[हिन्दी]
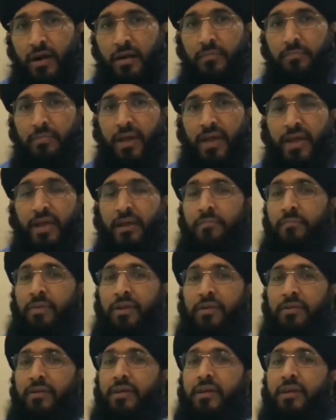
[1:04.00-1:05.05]
माँ बहन
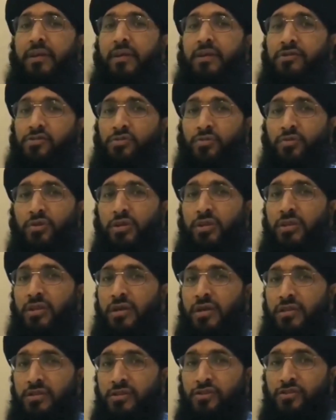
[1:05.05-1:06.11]
बेटी के रिश्तों की
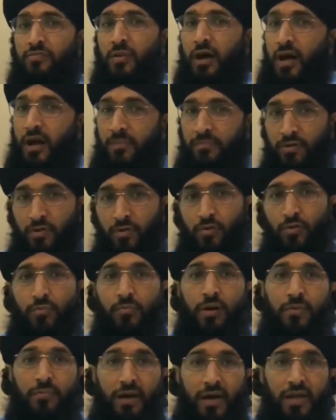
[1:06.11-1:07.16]
तकदस मबियों को
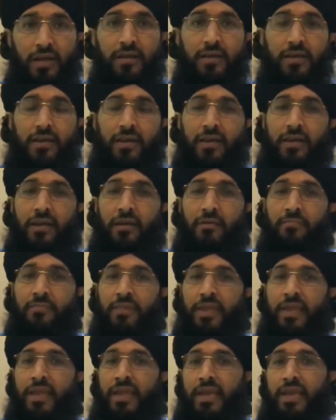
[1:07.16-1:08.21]
पामाल किया गया
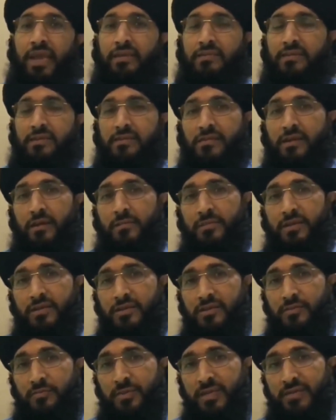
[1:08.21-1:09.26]
ऐसे ड्रामे
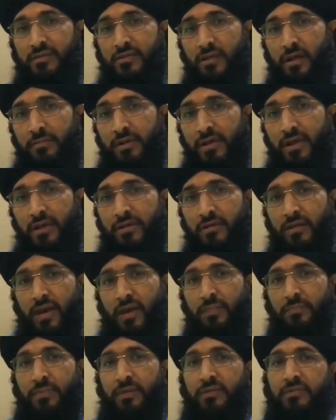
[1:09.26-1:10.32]
जिसमें इस्लामी
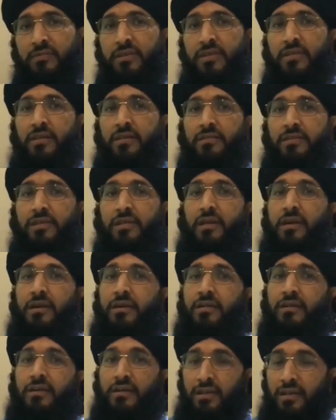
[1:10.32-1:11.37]
अकदार पर सीधा सीधा
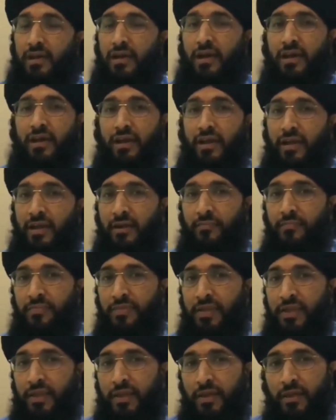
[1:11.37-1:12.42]
कदगन लगाया गया
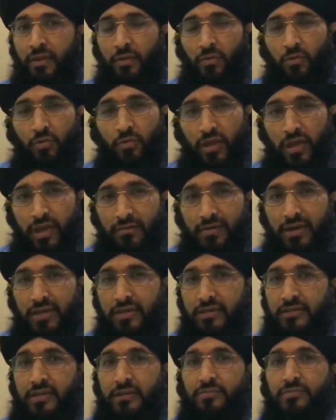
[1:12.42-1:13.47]
उनके
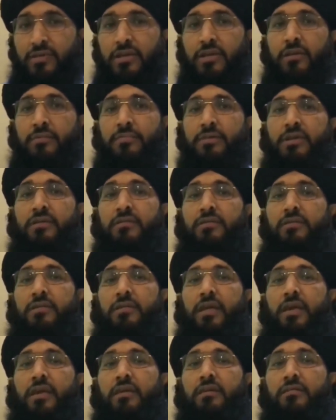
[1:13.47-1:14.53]
हवाले से हमसे कभी किसी
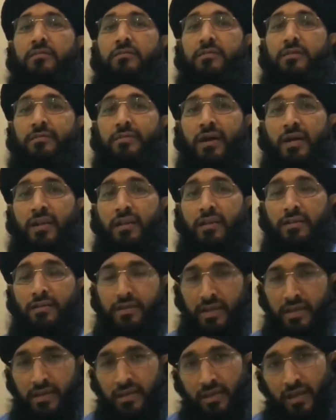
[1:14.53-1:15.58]
ने सवाल
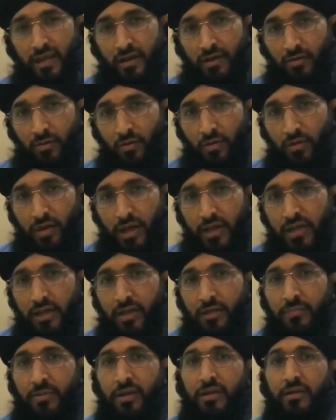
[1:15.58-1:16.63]
नहीं किया और ना ही
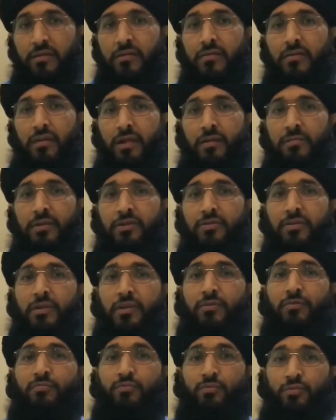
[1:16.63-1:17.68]
कभी ड्रामे जो है
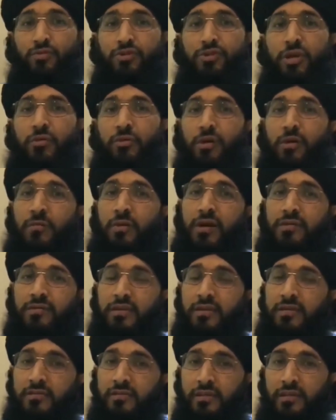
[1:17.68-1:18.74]
ना वो पूछ के उलमा से
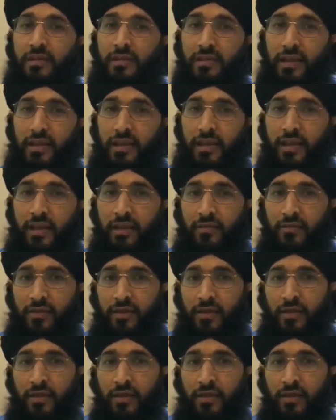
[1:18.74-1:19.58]
किसी ने देखें